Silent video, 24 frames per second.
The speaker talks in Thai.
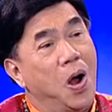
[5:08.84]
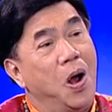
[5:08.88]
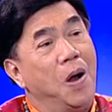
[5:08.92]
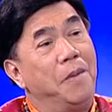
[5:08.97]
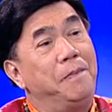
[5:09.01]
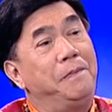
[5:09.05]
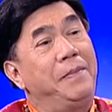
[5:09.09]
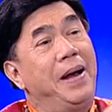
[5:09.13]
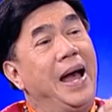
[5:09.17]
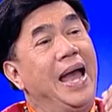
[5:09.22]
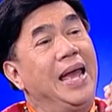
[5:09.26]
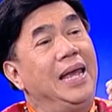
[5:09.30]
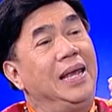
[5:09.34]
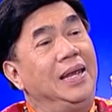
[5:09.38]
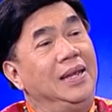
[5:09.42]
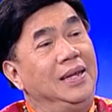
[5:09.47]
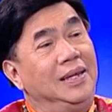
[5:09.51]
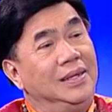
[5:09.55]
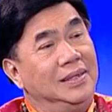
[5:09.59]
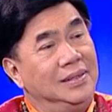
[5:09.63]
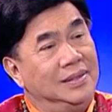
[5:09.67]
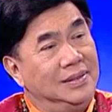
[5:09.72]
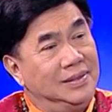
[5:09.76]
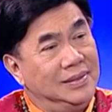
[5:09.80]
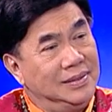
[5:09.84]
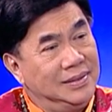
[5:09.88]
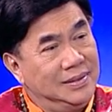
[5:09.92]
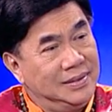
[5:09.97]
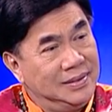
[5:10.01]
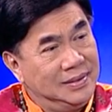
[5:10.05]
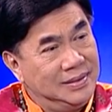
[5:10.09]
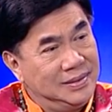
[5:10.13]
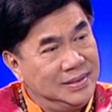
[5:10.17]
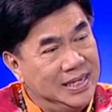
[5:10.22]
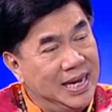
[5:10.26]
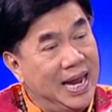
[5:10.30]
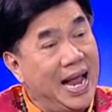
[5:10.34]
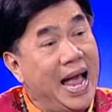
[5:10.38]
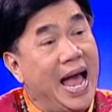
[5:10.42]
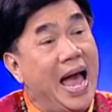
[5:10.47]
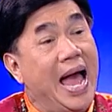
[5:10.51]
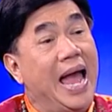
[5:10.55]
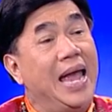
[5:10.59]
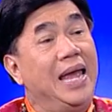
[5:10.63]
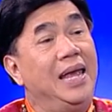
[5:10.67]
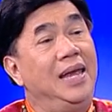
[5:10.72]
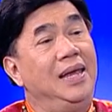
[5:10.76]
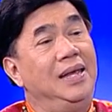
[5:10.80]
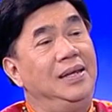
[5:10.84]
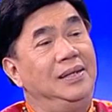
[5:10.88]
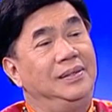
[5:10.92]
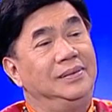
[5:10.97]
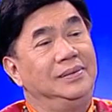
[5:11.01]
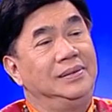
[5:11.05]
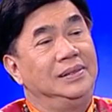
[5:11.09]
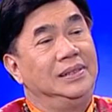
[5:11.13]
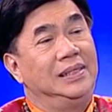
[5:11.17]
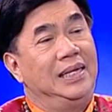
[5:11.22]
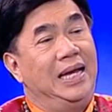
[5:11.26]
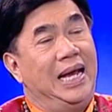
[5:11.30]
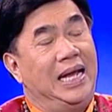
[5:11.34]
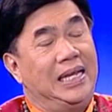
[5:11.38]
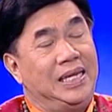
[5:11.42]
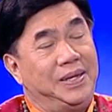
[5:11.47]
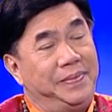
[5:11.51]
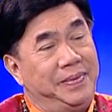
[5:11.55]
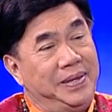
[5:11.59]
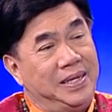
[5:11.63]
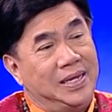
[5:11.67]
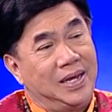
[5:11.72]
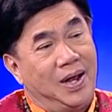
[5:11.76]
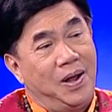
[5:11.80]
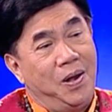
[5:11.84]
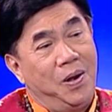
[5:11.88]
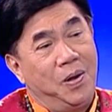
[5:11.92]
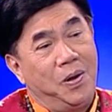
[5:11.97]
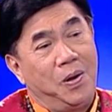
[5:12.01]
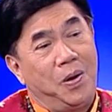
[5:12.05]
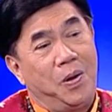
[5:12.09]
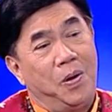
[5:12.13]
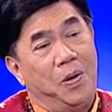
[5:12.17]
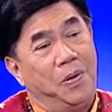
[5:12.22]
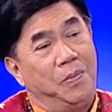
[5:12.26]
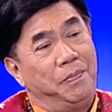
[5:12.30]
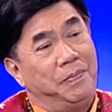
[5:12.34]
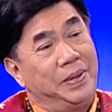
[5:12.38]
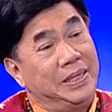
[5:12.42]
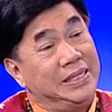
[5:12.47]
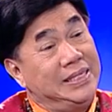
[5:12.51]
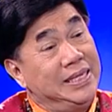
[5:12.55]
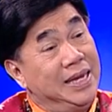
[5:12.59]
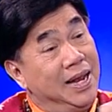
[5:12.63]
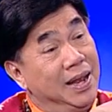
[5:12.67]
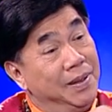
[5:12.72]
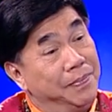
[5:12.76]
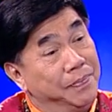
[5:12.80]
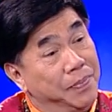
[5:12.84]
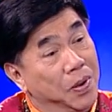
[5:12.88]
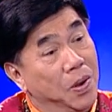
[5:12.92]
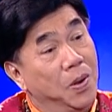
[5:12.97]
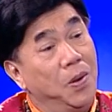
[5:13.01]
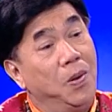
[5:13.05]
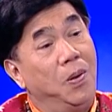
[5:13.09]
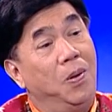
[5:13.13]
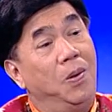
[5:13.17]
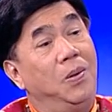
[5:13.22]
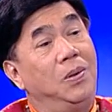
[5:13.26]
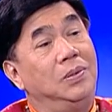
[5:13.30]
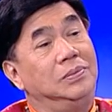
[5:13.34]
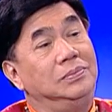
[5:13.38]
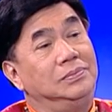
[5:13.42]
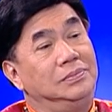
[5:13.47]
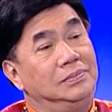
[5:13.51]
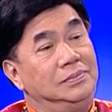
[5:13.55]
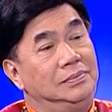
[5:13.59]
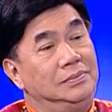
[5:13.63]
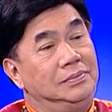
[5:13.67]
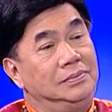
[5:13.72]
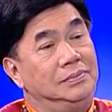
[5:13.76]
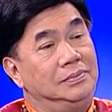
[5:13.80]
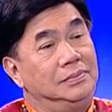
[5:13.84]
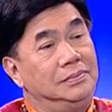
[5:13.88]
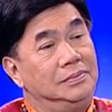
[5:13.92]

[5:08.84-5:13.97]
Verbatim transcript: อกไปเชียงไฮ้อาจจะบินจากฮ่องกงไปสิงคโปร์เพื่อที่จะไป